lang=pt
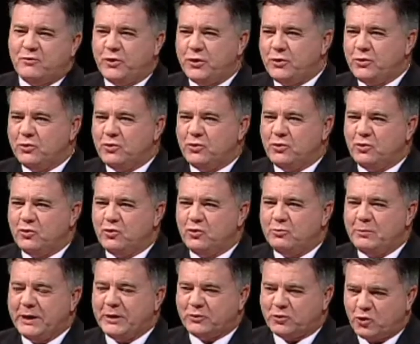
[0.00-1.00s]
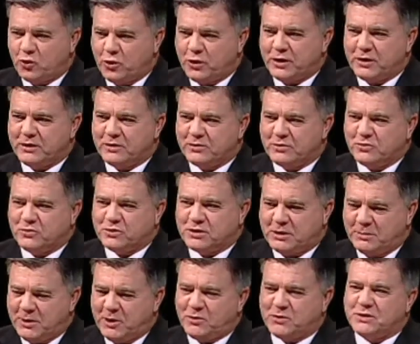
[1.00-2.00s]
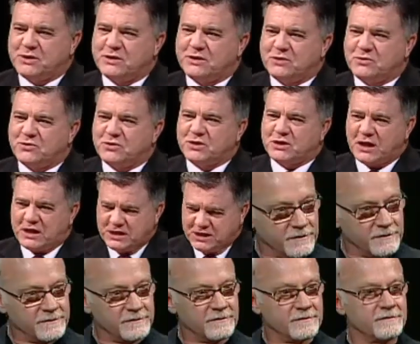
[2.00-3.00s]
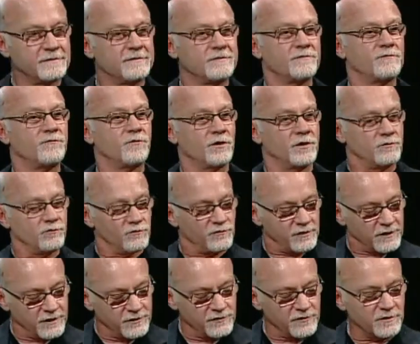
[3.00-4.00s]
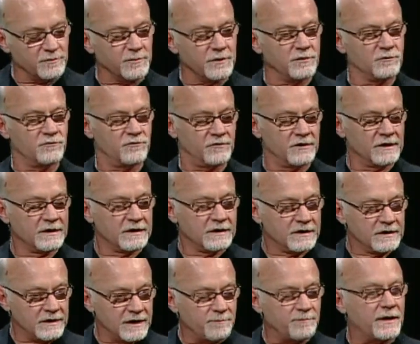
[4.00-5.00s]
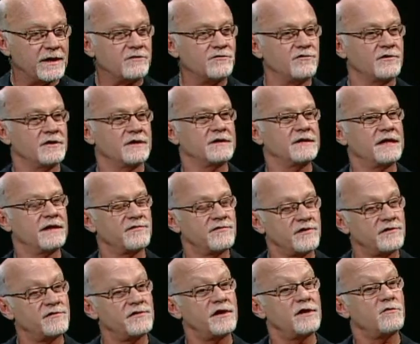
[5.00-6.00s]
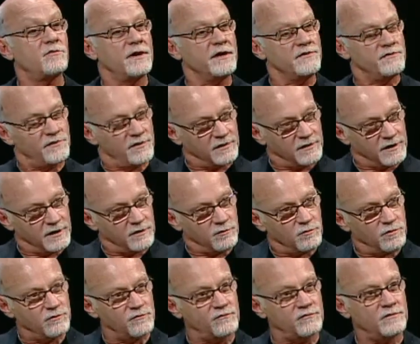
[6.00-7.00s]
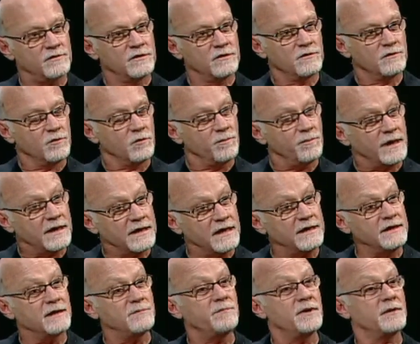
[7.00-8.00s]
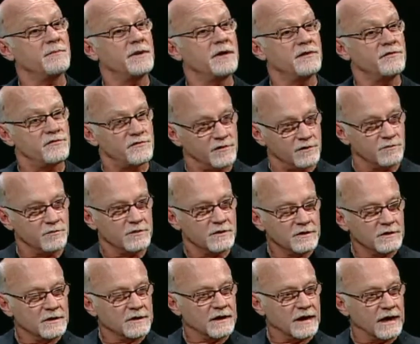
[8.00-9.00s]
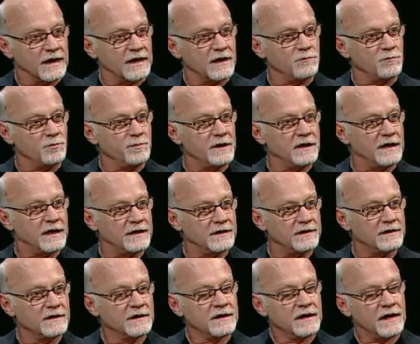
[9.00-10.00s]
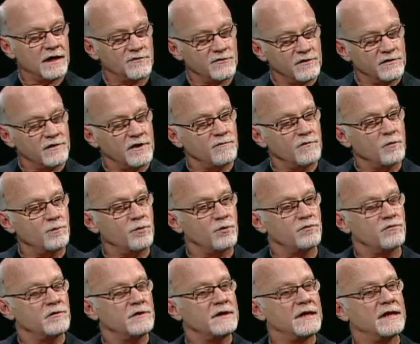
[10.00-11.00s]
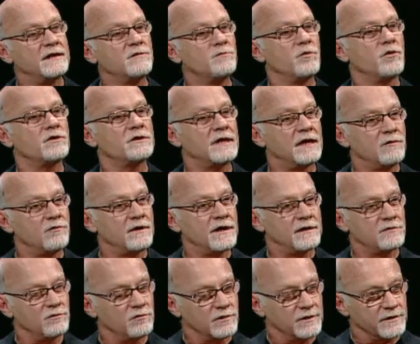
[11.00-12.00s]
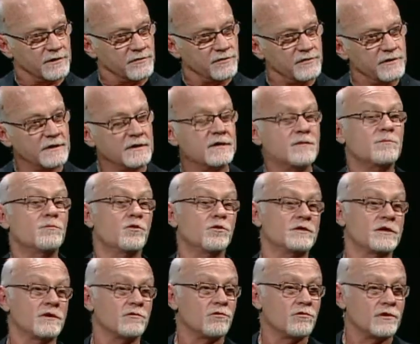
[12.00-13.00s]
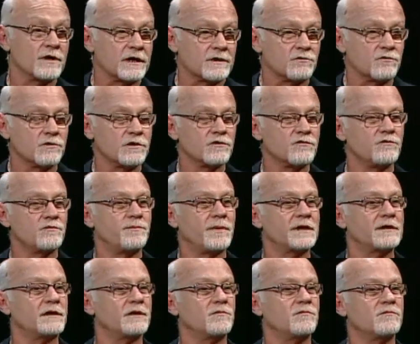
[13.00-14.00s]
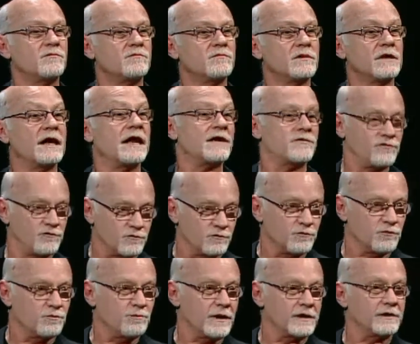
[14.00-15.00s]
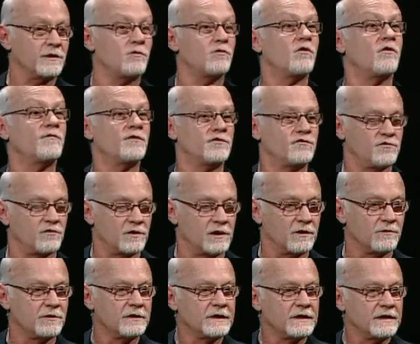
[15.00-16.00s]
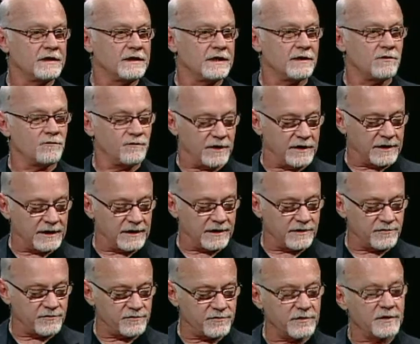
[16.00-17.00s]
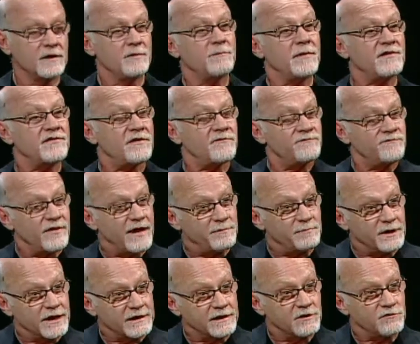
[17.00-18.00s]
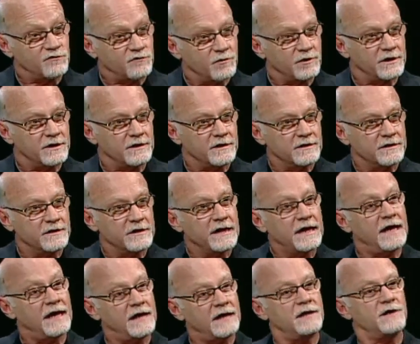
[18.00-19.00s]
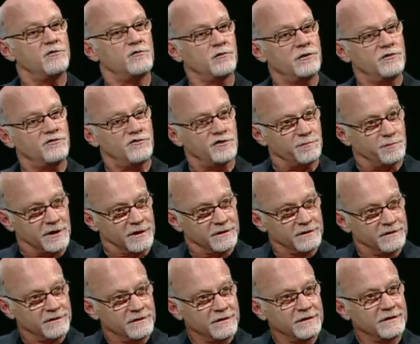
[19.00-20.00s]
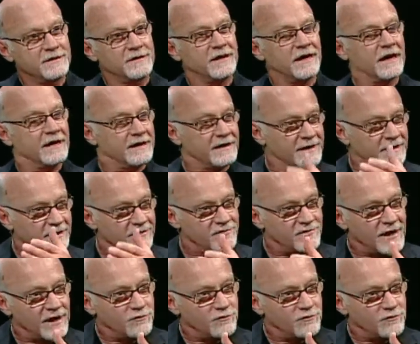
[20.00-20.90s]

foi o, o mentor dos irmãos, dos foi. três irmãos. Foi, dos três irmãos e a partir dessa sequência de negócios, o pai ainda permaneceu na área imobiliária, a gente teve a oportunidade de montar locadoras, montando locadoras no padrão clássico, no padrão convencional, que era o VHS. Mas a fábrica da Sony era em Curitiba, aqui na